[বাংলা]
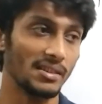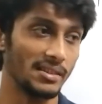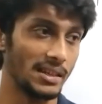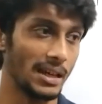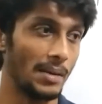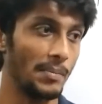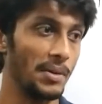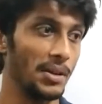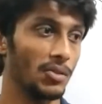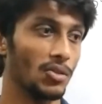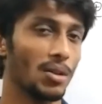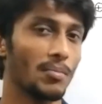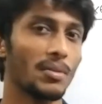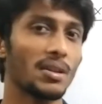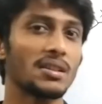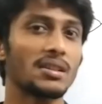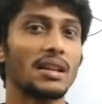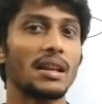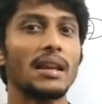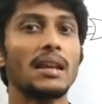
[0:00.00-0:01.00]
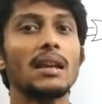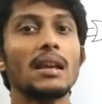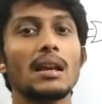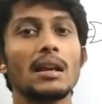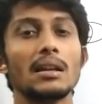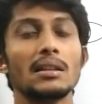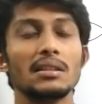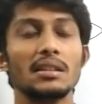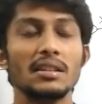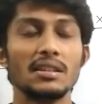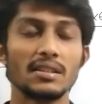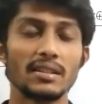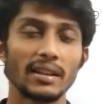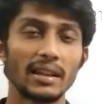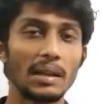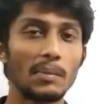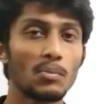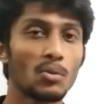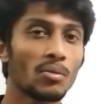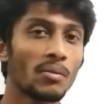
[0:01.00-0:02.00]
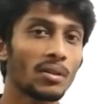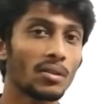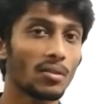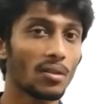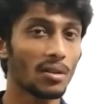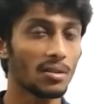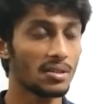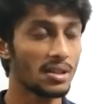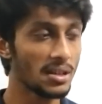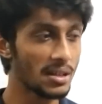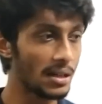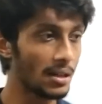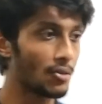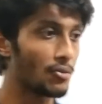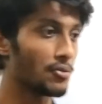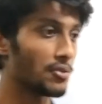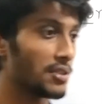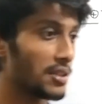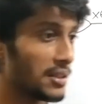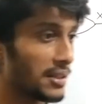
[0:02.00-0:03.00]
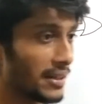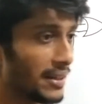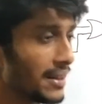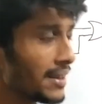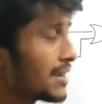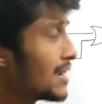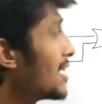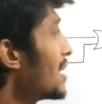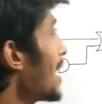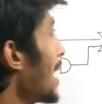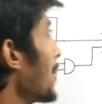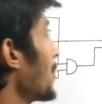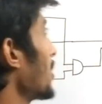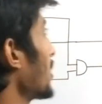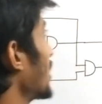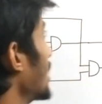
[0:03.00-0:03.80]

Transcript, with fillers: যাবে তো আমরা সেই জিনিসটাকে প্রমাণ করার চেষ্টা করছি যে আমরা